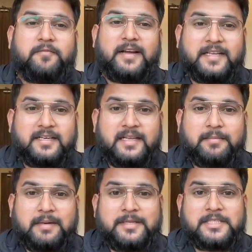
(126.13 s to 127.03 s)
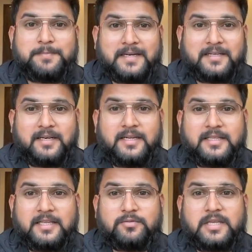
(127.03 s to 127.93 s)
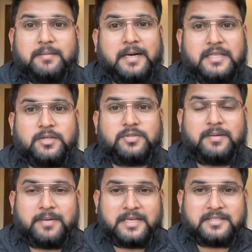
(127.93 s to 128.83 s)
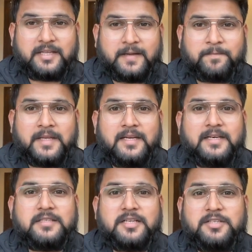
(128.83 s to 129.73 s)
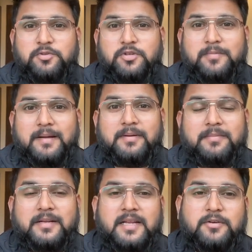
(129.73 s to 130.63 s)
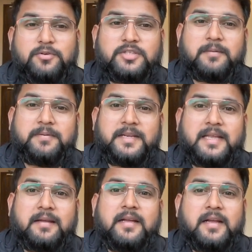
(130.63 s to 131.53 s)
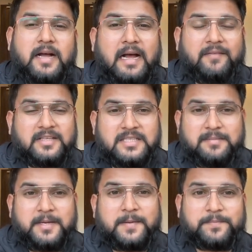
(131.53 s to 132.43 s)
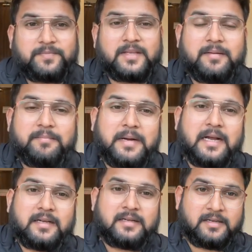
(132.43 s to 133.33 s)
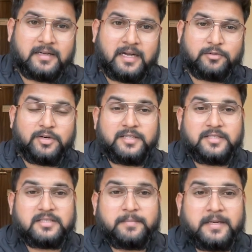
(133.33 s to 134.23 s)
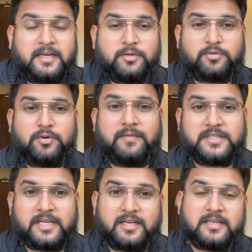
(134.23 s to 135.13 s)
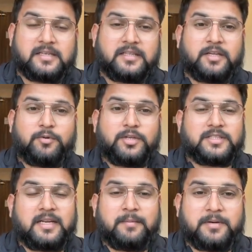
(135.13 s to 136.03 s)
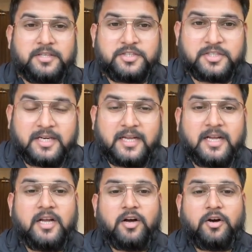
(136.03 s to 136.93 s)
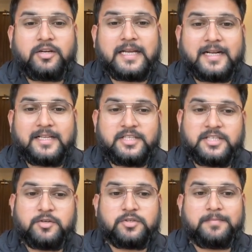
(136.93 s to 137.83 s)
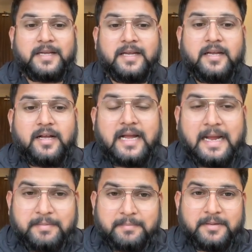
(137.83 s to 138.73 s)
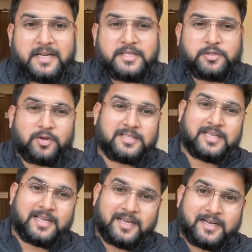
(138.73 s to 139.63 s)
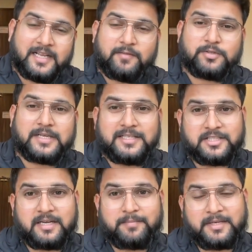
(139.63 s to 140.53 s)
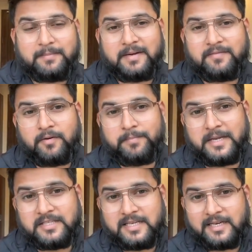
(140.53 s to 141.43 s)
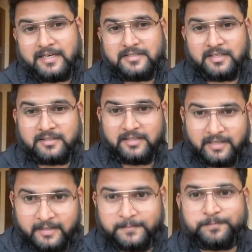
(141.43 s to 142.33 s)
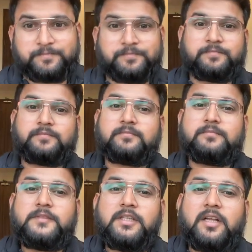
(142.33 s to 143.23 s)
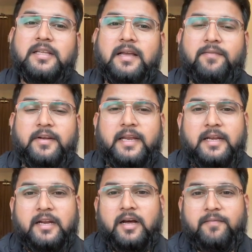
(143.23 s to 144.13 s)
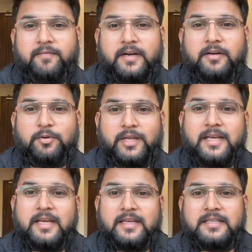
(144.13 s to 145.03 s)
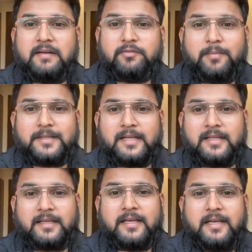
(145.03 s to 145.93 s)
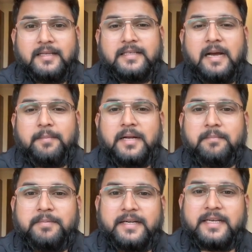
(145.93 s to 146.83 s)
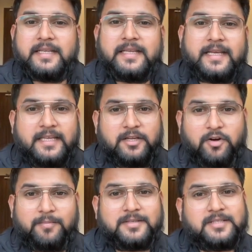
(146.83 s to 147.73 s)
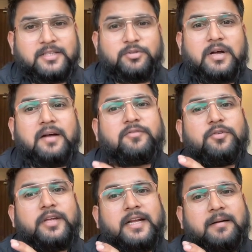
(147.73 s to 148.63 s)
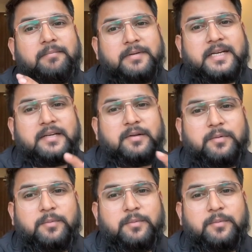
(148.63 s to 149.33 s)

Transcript: व्हीकल के बारे में इंस्पेक्ट कर लेते हैं उसके बाद ही उसे बेचते हैं रिसर्च टूल भी अवेलेबल है कुछ कंपनी के आप किसी भी कार को खरीदने से पहले अगर उसको आप चेक करना चाहते हैं कि वो किसके नाम पर रजिस्टर्ड है और क्या क्या चीज़ें उसमें अवेलेबल है इंश्योरेंस है या नहीं वो सारी चीज़ें आप इनके प्लेटफॉर्म पर ही चेक कर सकते हैं या फिर इन अपफ्रंट होके ये आपको बता देंगे यहाँ पे कम्प्लीटली ये ई कॉमर्स है तो आपको एक कम्प्लीट